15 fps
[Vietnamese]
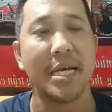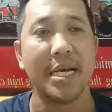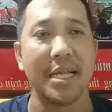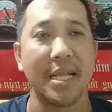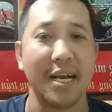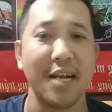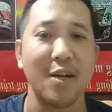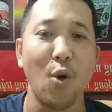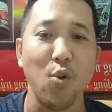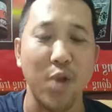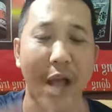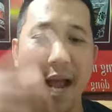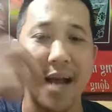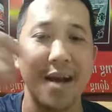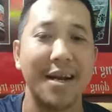Thì cái ruột
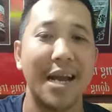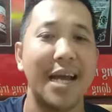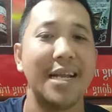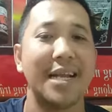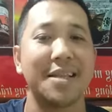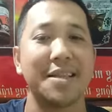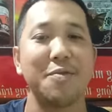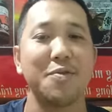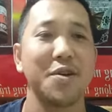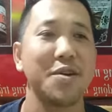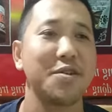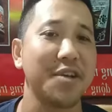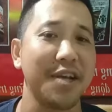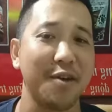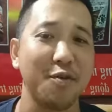thẳng ở đây là theo suy
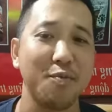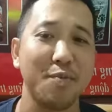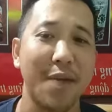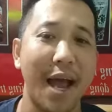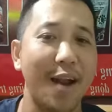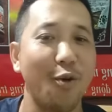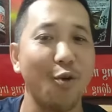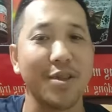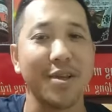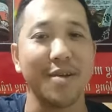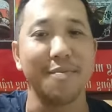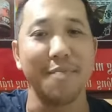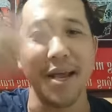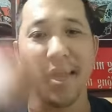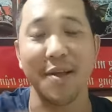nghĩ của chúng ta luộc từ
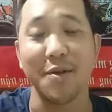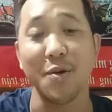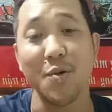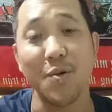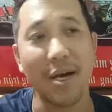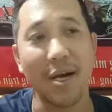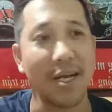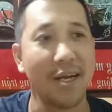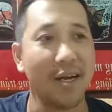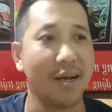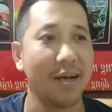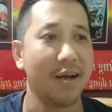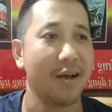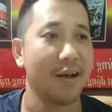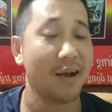miệng xuống cái
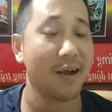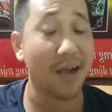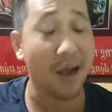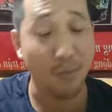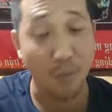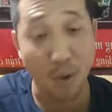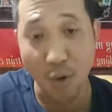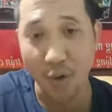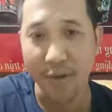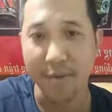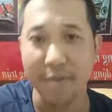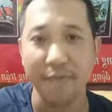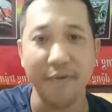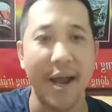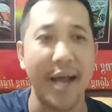hậu môn, nhưng
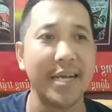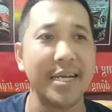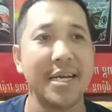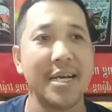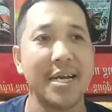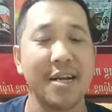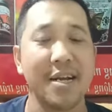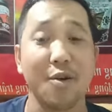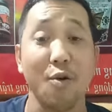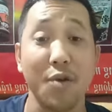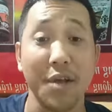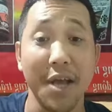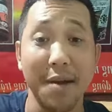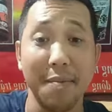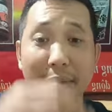không phải. Con
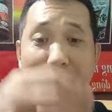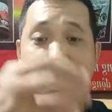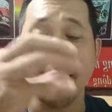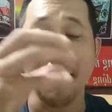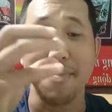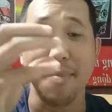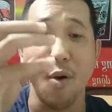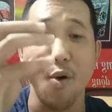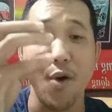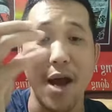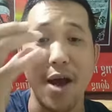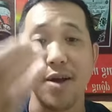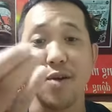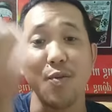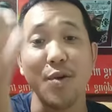chim anh em mổ ra
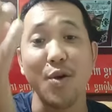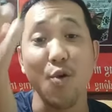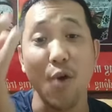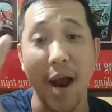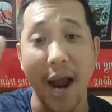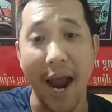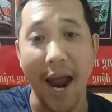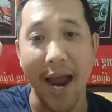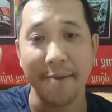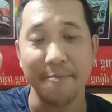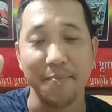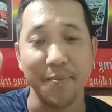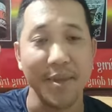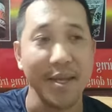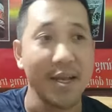nó cũng như con gà,
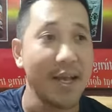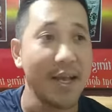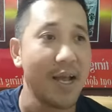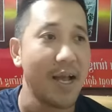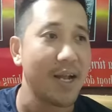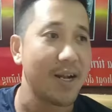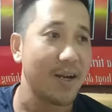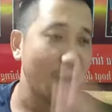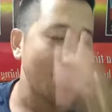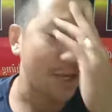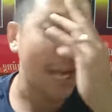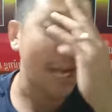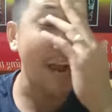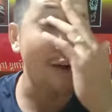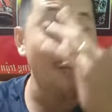nó chỉ
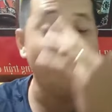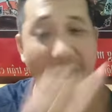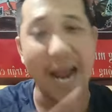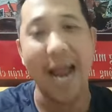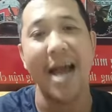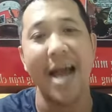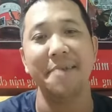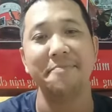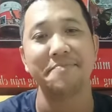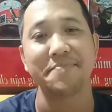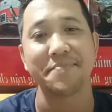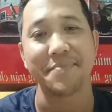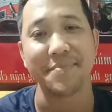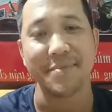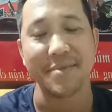khác con gà
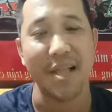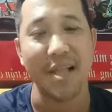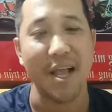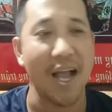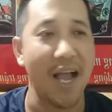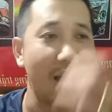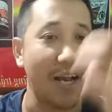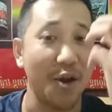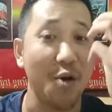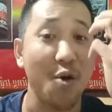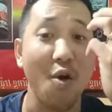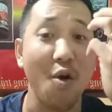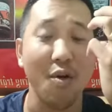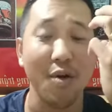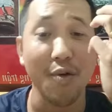là nó
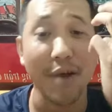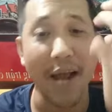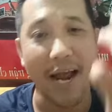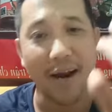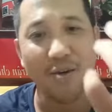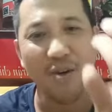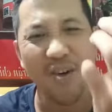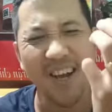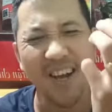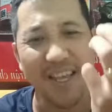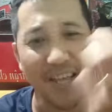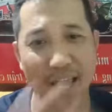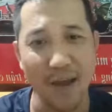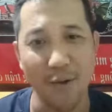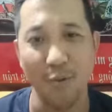có, con gà nó có cái
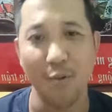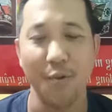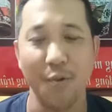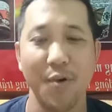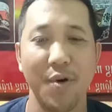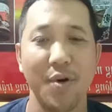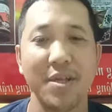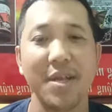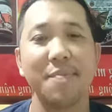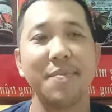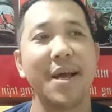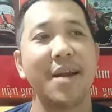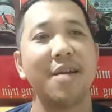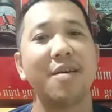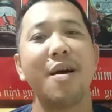diều, chim chúng
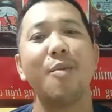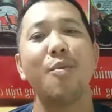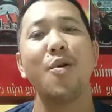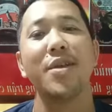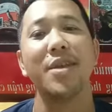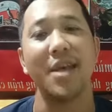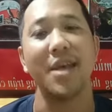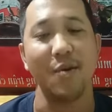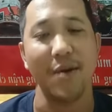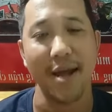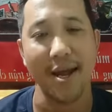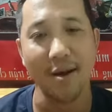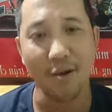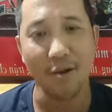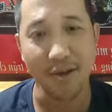ta nó không có diều
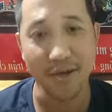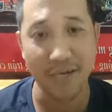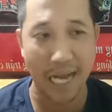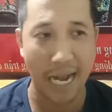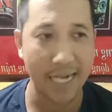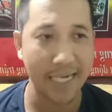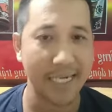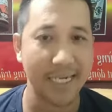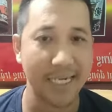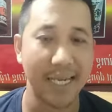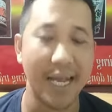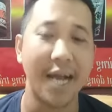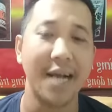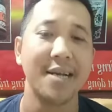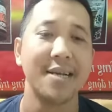để nó chứa lại nha.